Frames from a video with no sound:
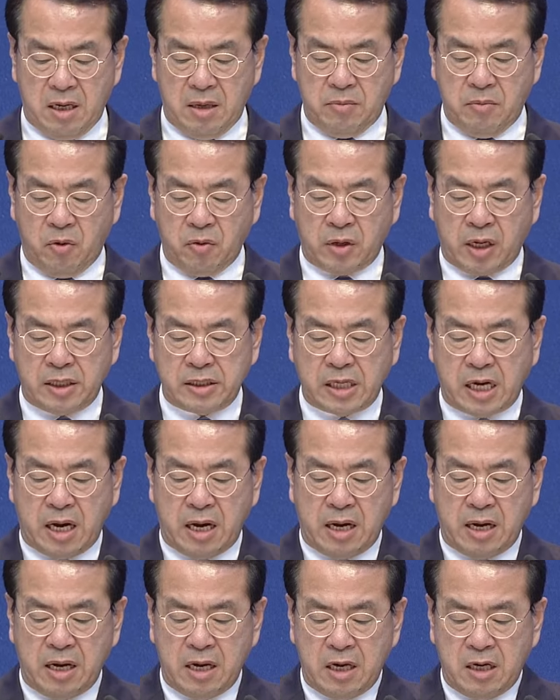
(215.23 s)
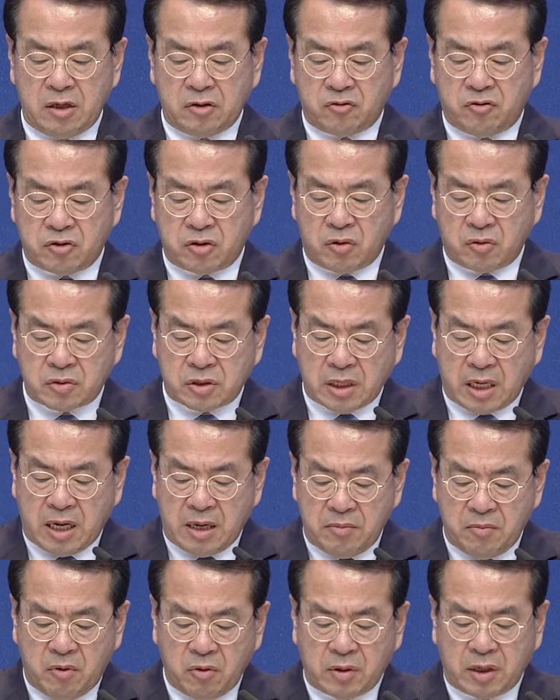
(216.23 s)
목회자,
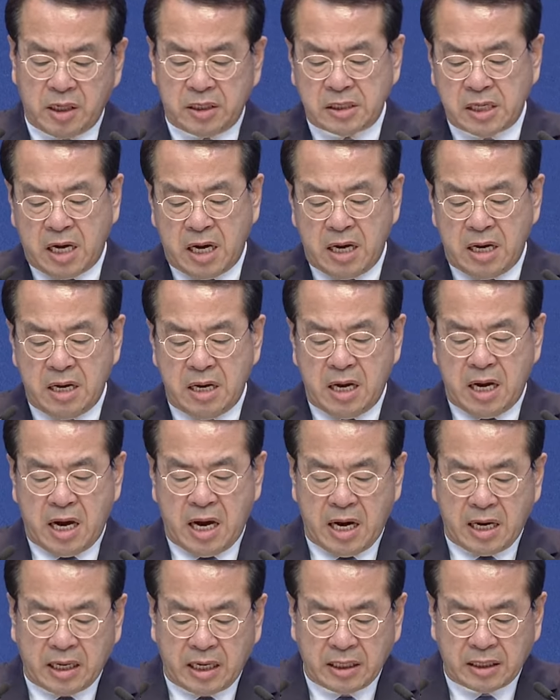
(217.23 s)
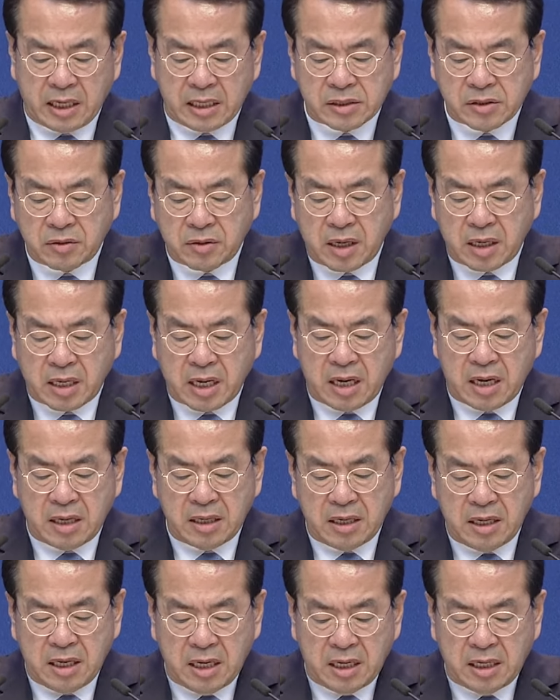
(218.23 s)
구속사 목회자 학예
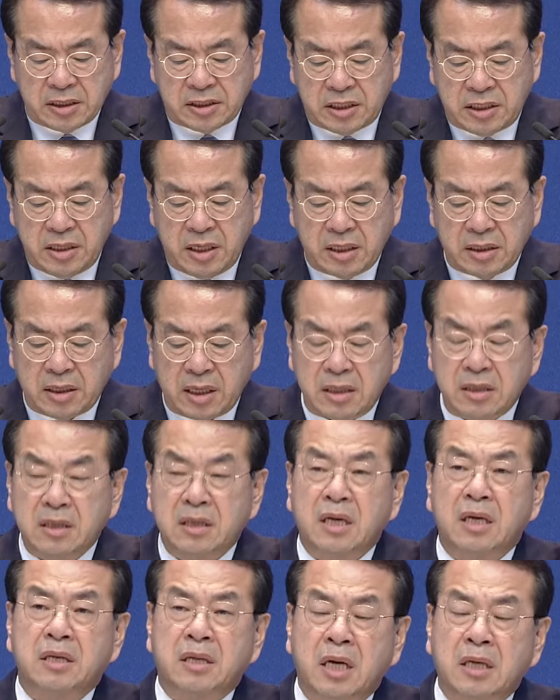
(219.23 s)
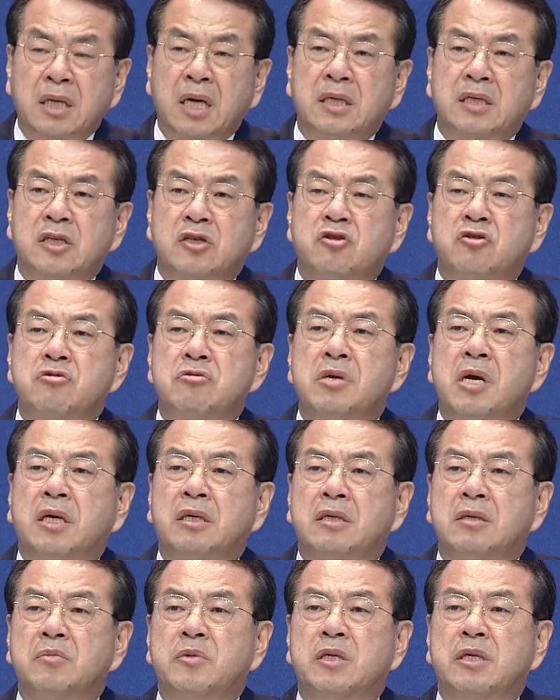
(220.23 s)
대성회가 어, 진행되는데 대단히
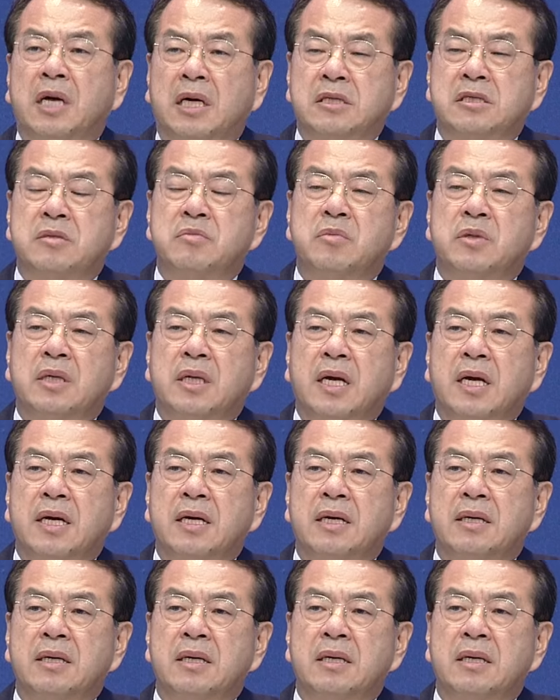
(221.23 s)
중요한 의미를 갖습니다.